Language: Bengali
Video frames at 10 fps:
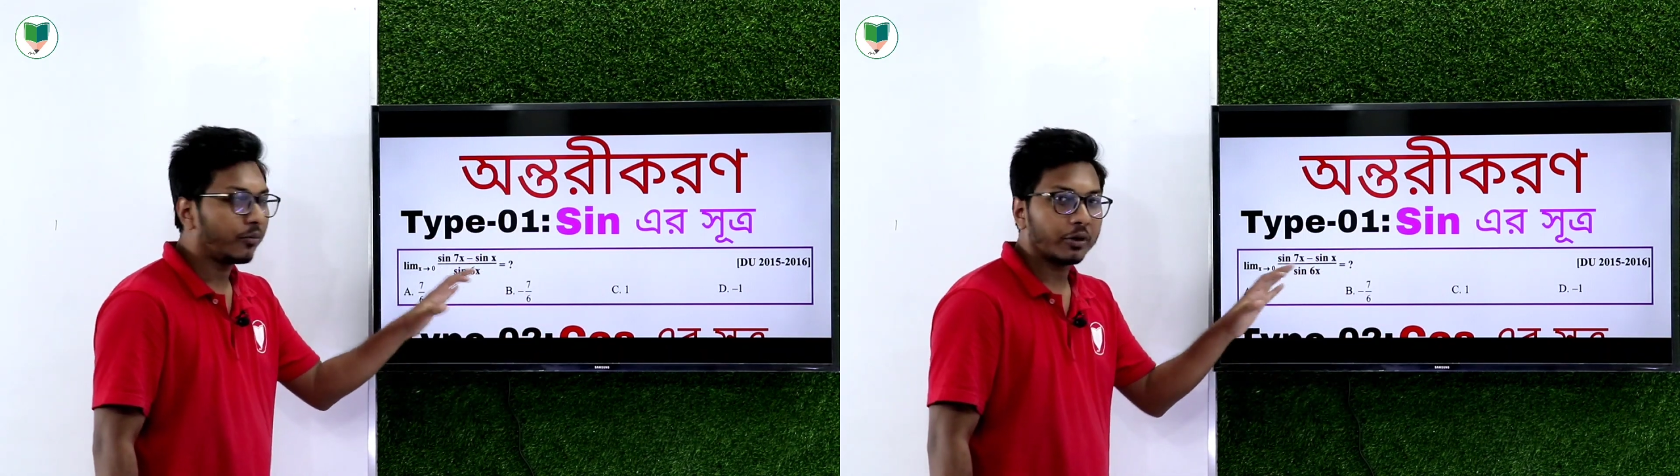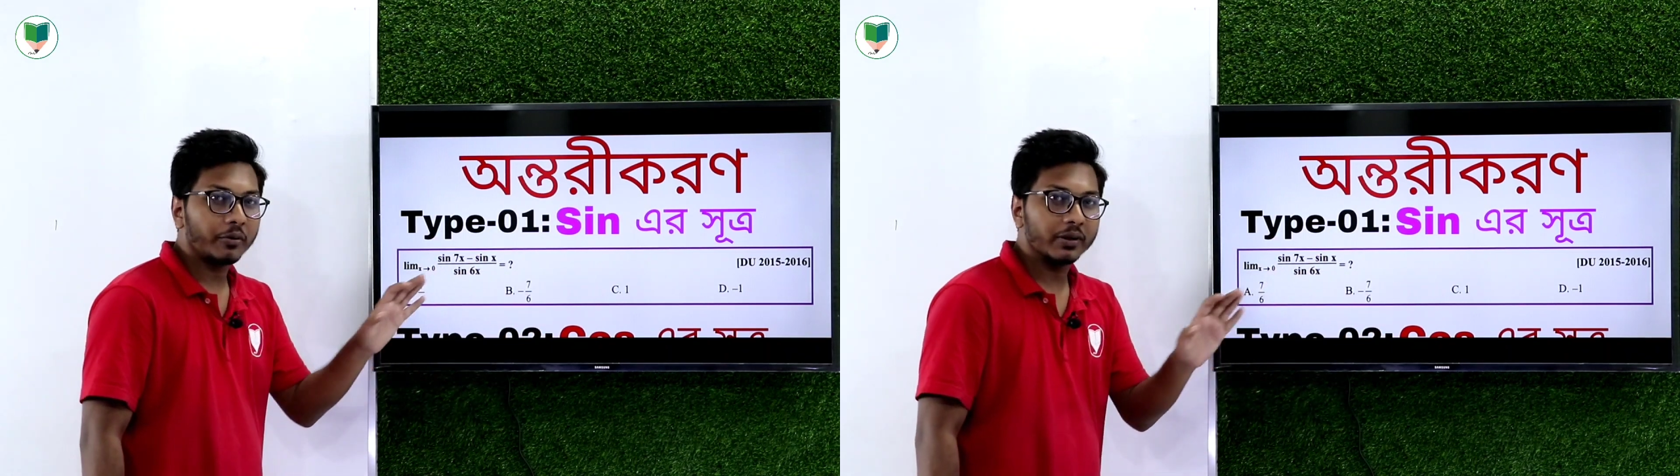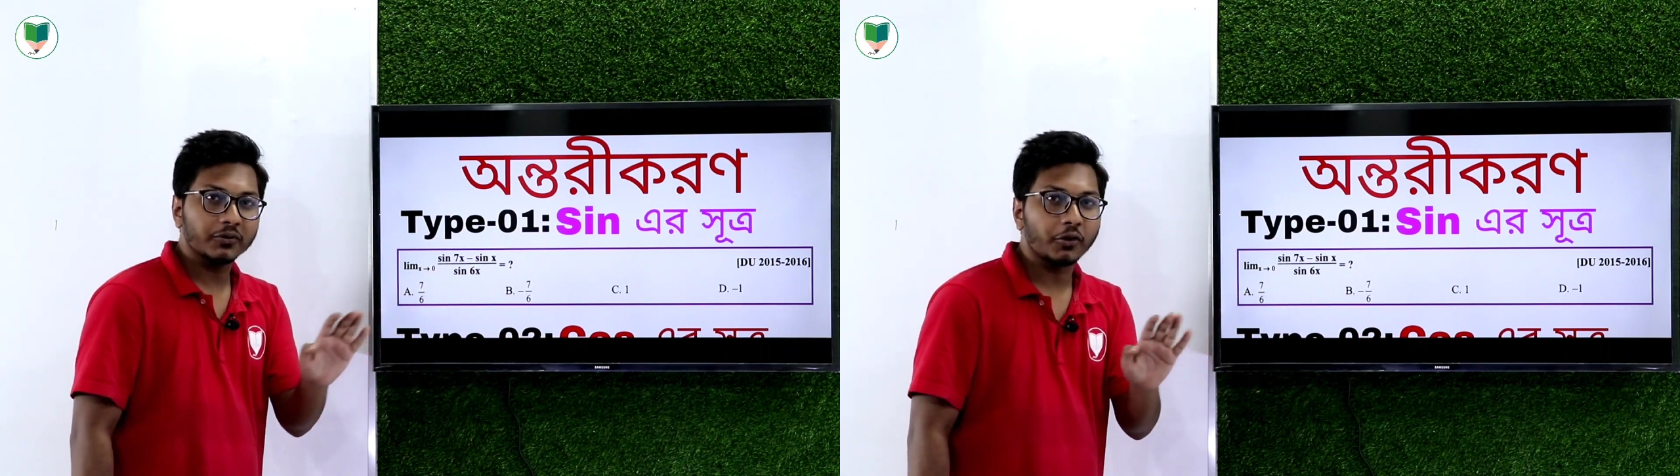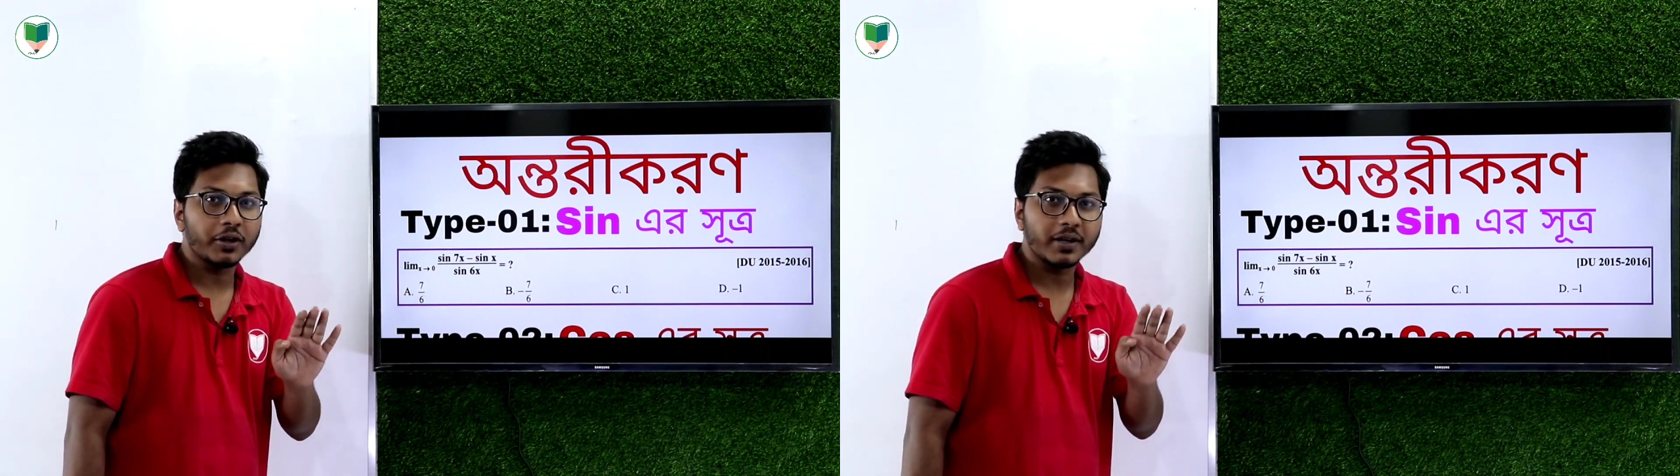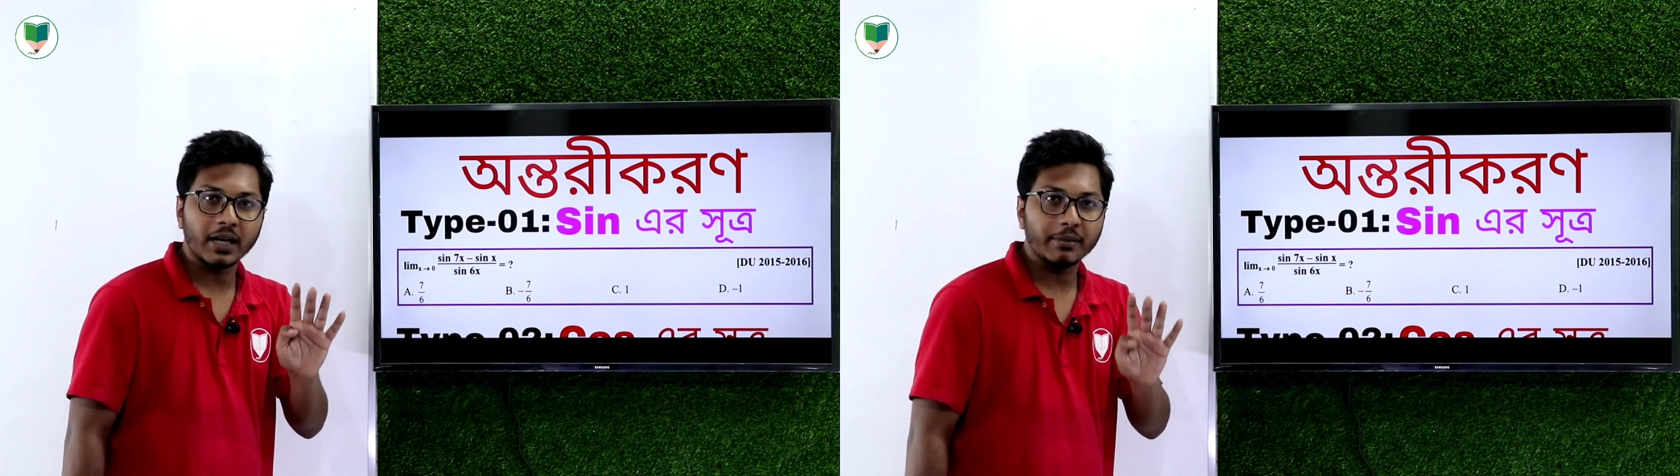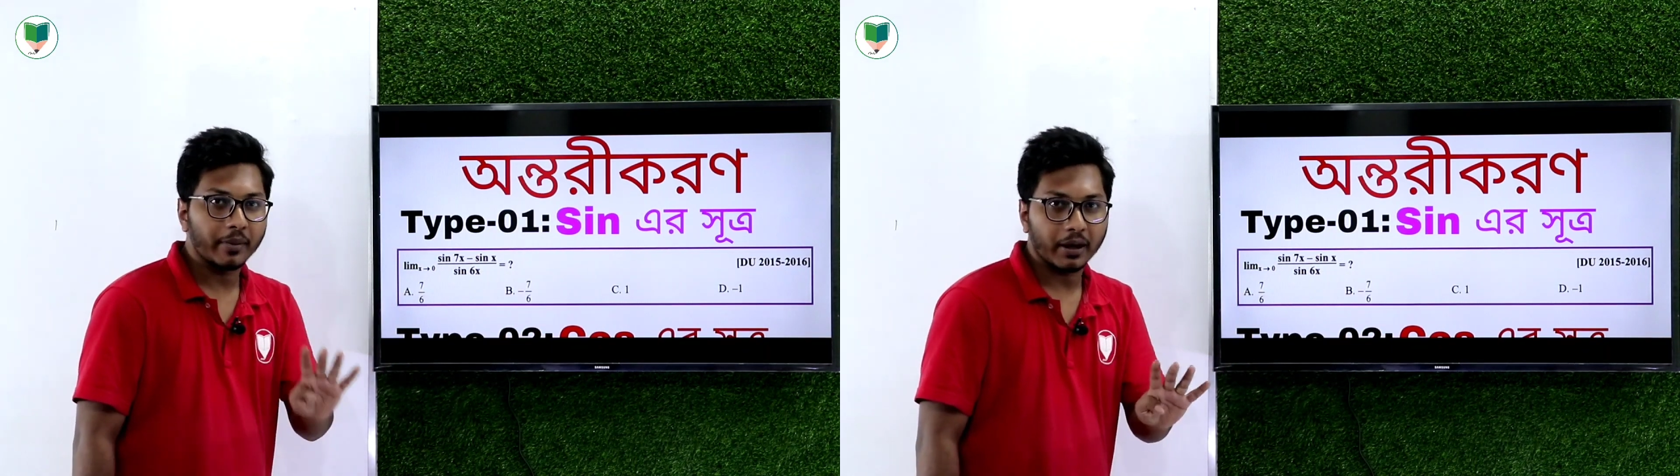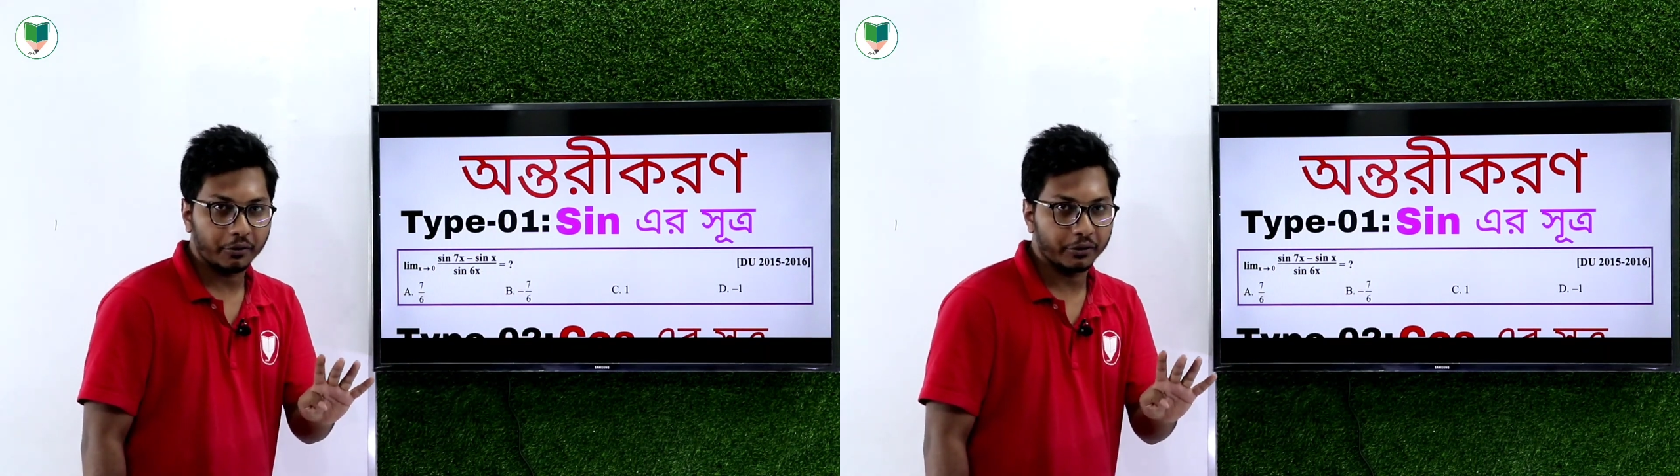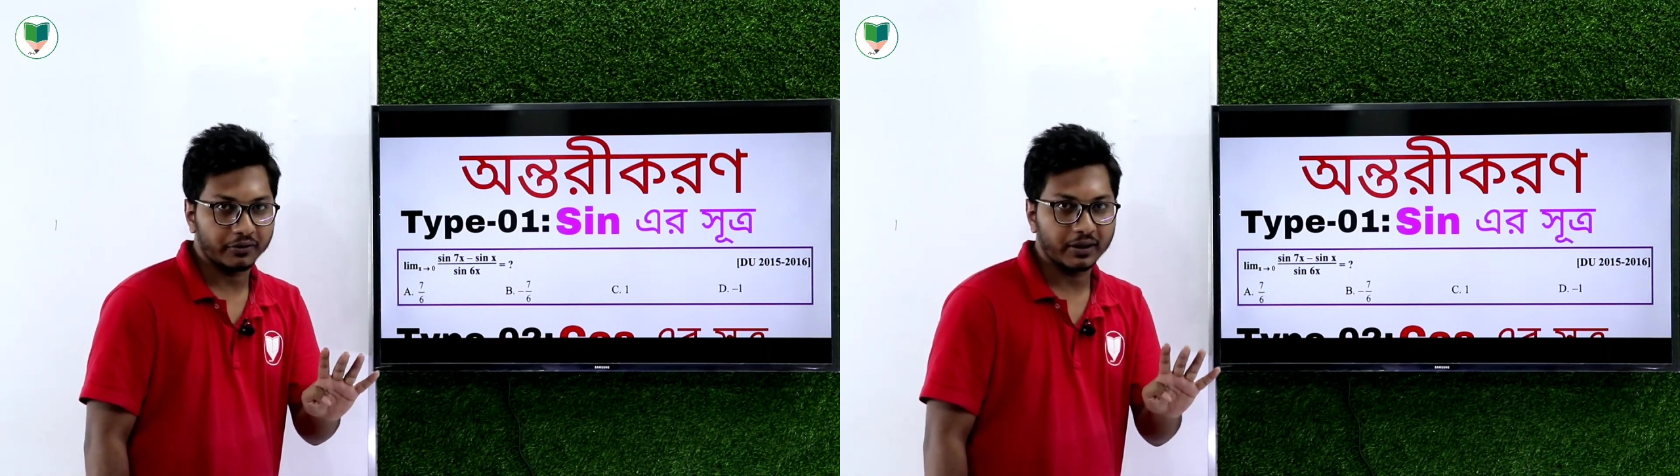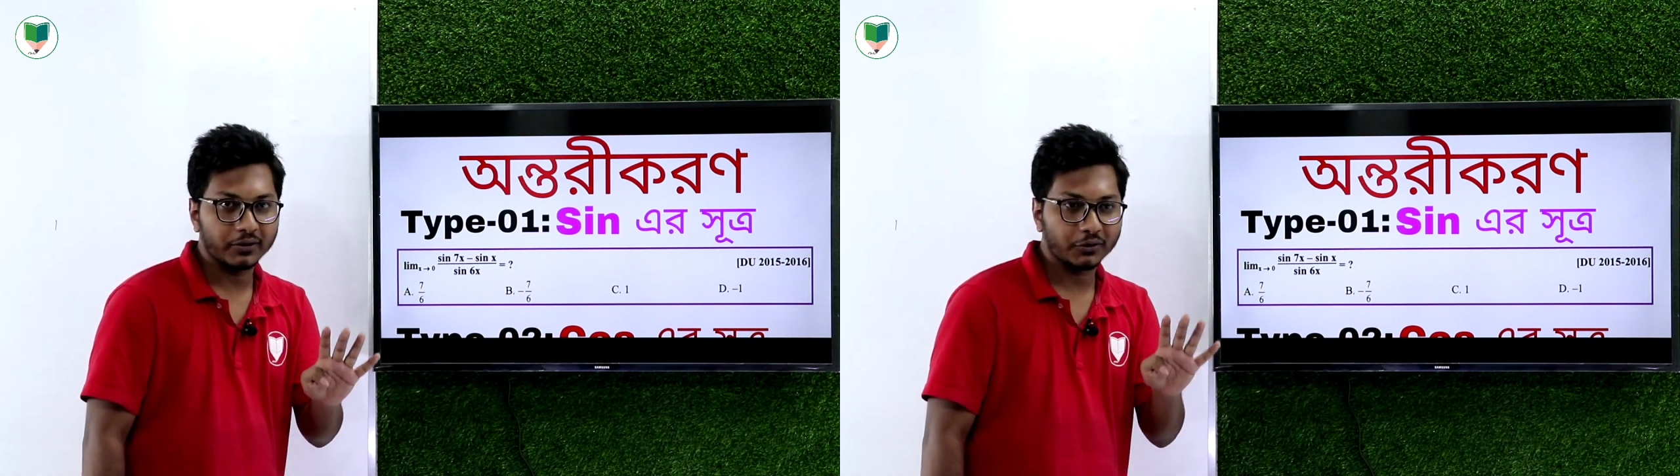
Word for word: মোটামুটি ছয়টা টাইপে ভাগ করেছি এই